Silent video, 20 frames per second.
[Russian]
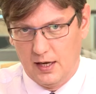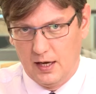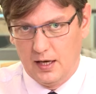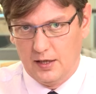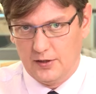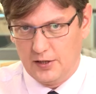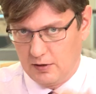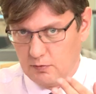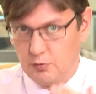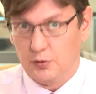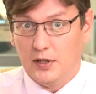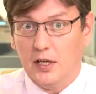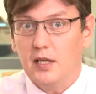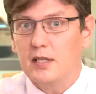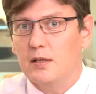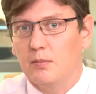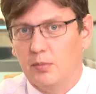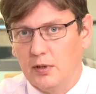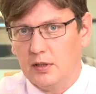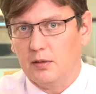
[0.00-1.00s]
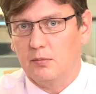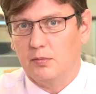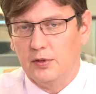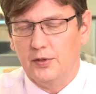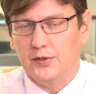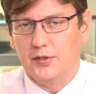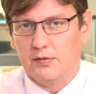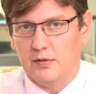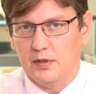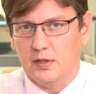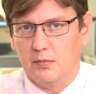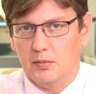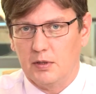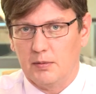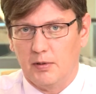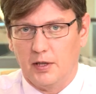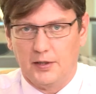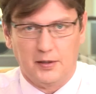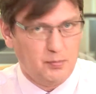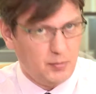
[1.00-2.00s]
Так вот, если бы это было действительно
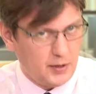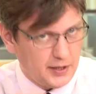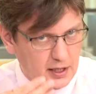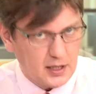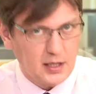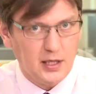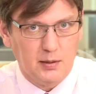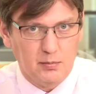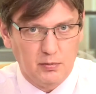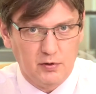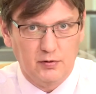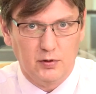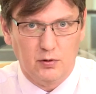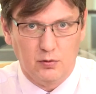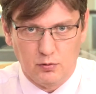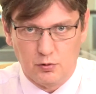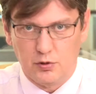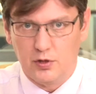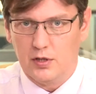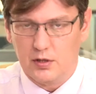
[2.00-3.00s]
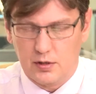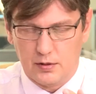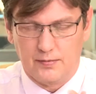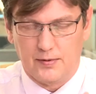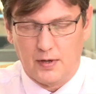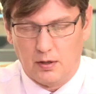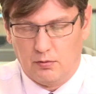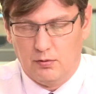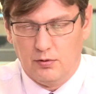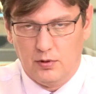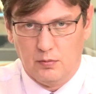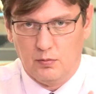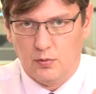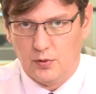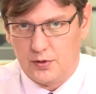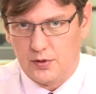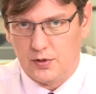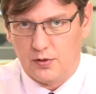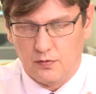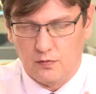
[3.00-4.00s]
бесплатно, поехали бы вы учиться в
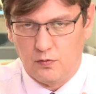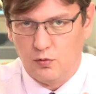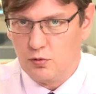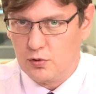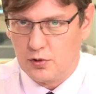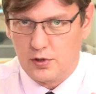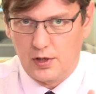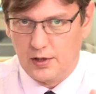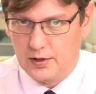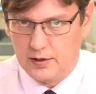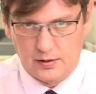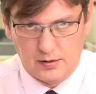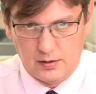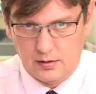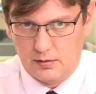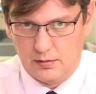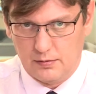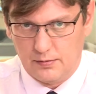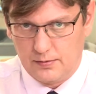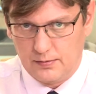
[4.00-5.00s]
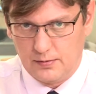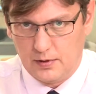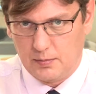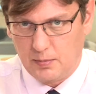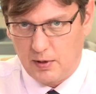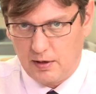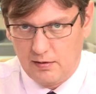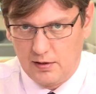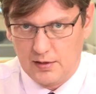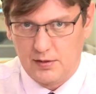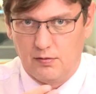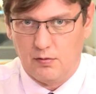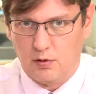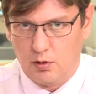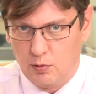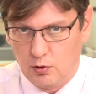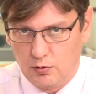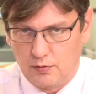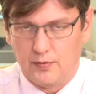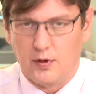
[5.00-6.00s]
какой-нибудь вуз или э, отправили своего
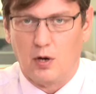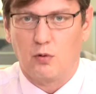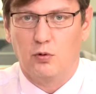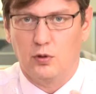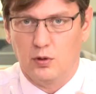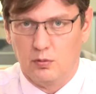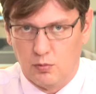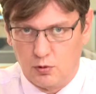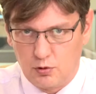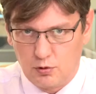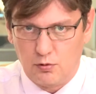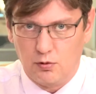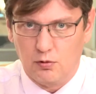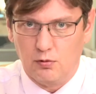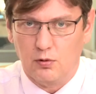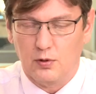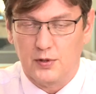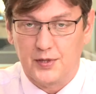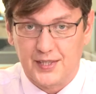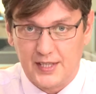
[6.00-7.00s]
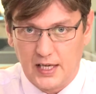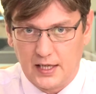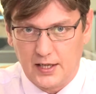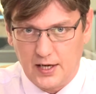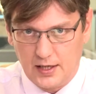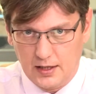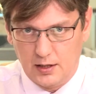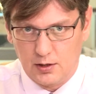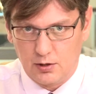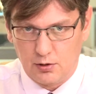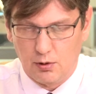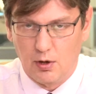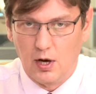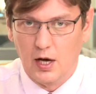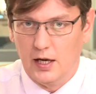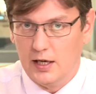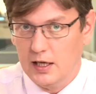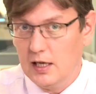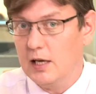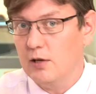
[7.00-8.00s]
ребенка в какую-нибудь школу за границу?
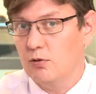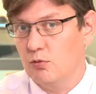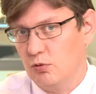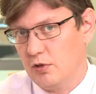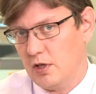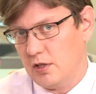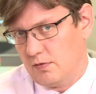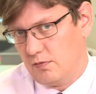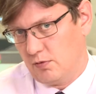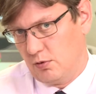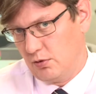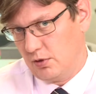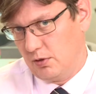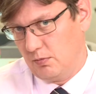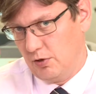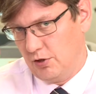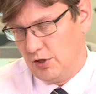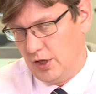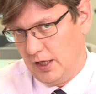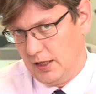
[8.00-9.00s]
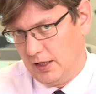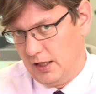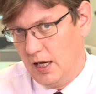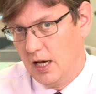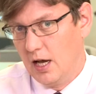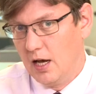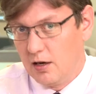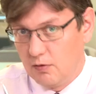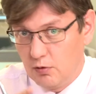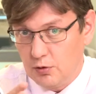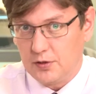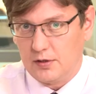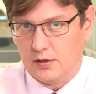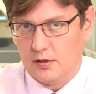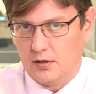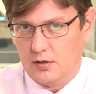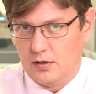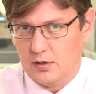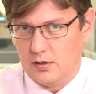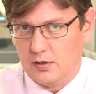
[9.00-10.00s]
Или у нас все замечательно? Вот
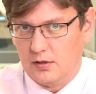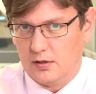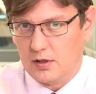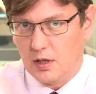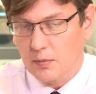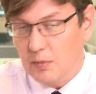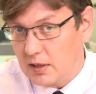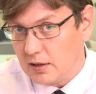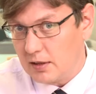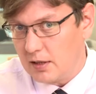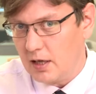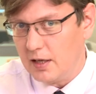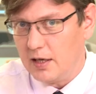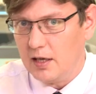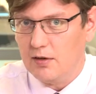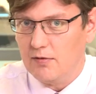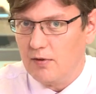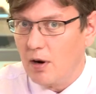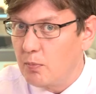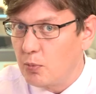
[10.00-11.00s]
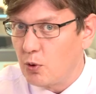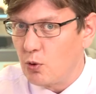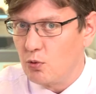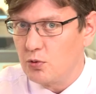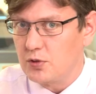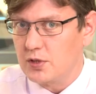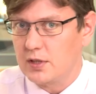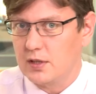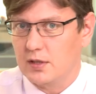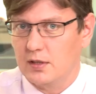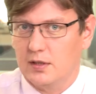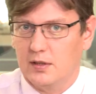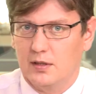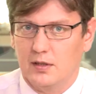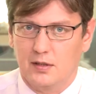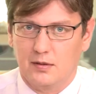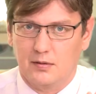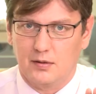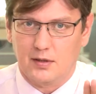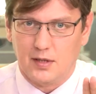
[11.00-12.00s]
э, комментарии, вопросы,
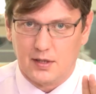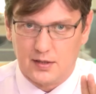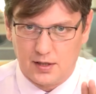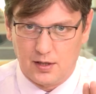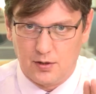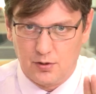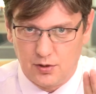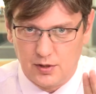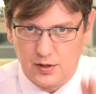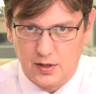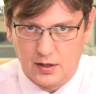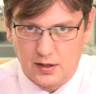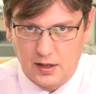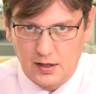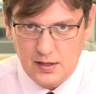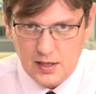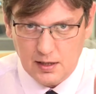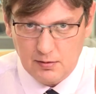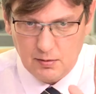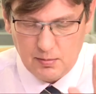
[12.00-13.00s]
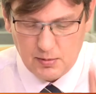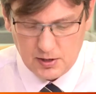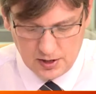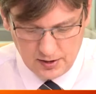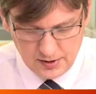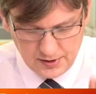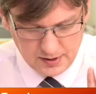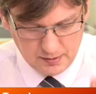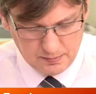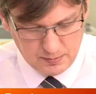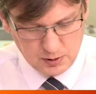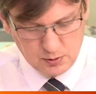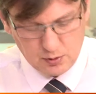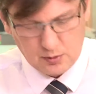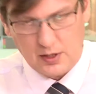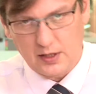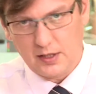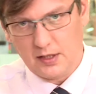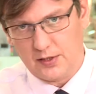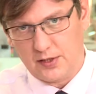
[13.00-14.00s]
э, касающиеся этой темы, пожалуйста,
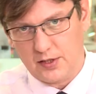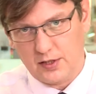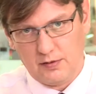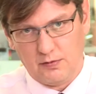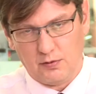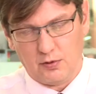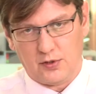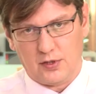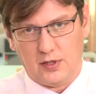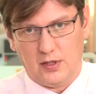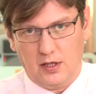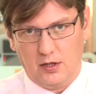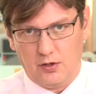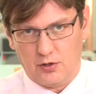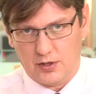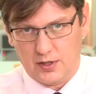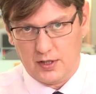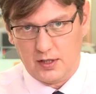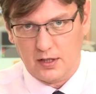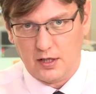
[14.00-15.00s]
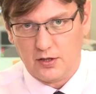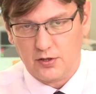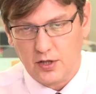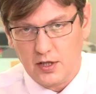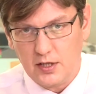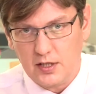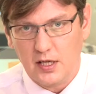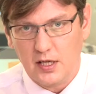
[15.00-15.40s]
511 99 66